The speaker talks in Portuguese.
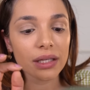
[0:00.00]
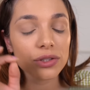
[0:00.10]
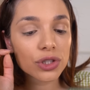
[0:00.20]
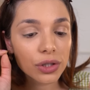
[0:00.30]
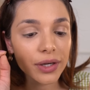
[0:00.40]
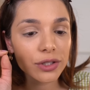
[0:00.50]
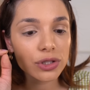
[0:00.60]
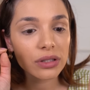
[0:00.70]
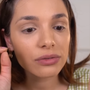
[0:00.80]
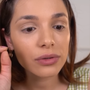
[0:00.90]
de
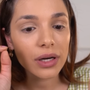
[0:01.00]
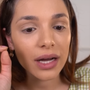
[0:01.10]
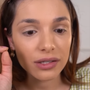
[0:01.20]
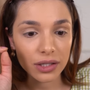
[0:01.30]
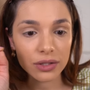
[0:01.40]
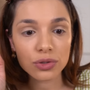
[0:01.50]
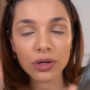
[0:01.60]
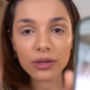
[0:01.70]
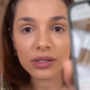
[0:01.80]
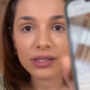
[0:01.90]
corretivo achei
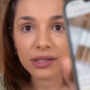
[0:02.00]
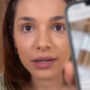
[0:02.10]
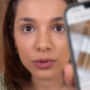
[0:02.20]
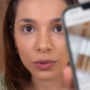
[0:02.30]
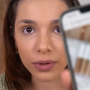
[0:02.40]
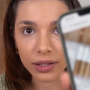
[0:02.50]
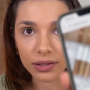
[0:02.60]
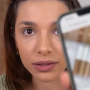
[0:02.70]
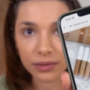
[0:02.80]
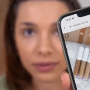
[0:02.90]
só seis
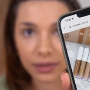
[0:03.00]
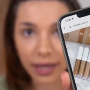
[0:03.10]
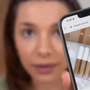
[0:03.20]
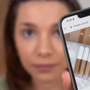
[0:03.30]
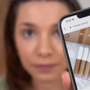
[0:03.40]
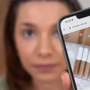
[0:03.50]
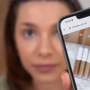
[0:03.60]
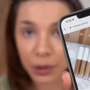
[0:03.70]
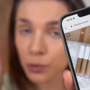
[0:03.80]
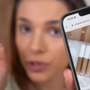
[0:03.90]
cores, tá?
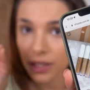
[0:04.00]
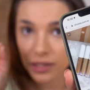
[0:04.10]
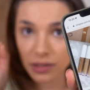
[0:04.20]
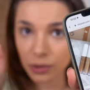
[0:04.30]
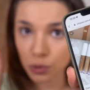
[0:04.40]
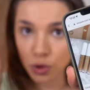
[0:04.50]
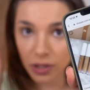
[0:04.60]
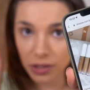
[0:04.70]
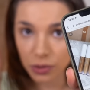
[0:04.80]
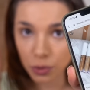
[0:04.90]
Não sei se são só
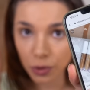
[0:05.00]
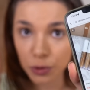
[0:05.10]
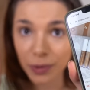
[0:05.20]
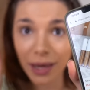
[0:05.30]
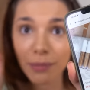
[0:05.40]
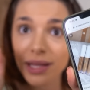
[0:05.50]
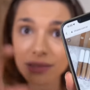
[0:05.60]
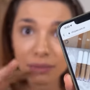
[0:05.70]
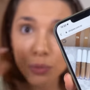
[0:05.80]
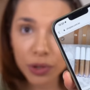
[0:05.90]
seis cores, porque a base
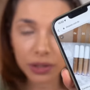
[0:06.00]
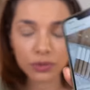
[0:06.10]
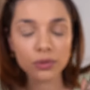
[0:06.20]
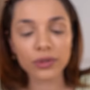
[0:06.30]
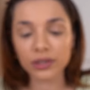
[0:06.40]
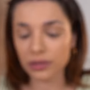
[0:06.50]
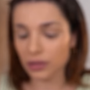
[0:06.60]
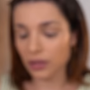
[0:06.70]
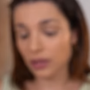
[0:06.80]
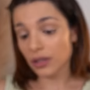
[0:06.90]
tem muitas cores.
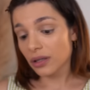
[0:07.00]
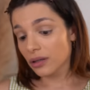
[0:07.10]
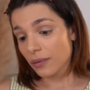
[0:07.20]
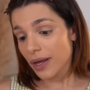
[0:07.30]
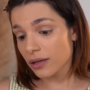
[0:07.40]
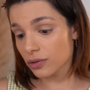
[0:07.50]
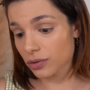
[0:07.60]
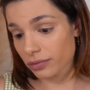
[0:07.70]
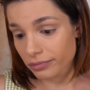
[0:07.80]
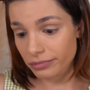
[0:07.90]
Então é
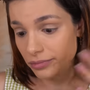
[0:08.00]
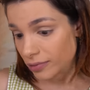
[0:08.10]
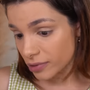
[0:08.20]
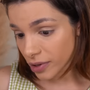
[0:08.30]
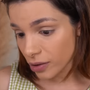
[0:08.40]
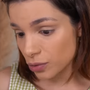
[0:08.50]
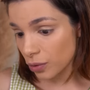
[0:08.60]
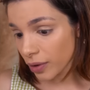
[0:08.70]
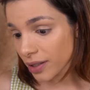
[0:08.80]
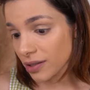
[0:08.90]
isso seis
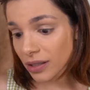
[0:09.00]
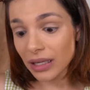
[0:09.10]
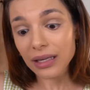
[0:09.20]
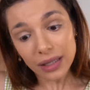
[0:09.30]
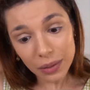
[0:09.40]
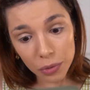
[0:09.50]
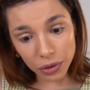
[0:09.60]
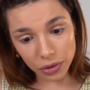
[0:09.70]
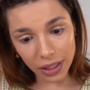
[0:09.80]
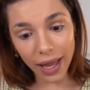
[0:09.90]
cores e
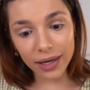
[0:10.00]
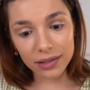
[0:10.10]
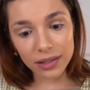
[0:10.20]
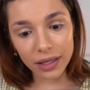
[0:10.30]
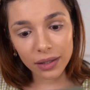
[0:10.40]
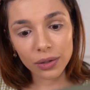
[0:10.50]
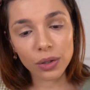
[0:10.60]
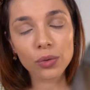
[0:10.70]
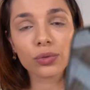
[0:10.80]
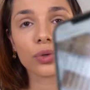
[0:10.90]
muito claras, né?
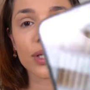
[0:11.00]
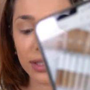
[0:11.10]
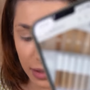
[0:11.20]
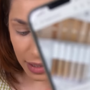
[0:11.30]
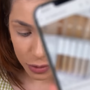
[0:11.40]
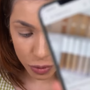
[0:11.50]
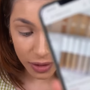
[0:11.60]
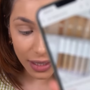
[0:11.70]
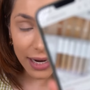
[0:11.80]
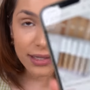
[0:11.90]
Um, dois e três. O
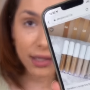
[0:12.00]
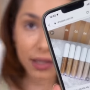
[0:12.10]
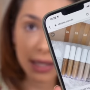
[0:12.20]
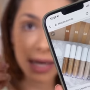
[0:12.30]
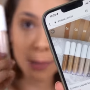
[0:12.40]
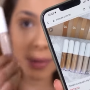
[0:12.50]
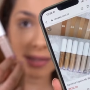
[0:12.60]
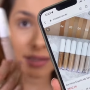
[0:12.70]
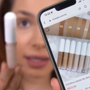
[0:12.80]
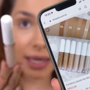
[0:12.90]
três aqui, ele é
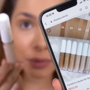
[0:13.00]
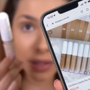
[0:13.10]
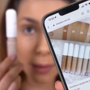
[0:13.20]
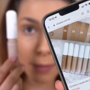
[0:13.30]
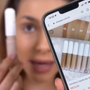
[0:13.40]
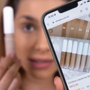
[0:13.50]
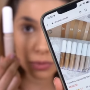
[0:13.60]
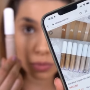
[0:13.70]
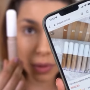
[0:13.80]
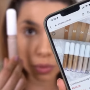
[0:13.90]
mais claro que a base
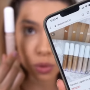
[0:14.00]
número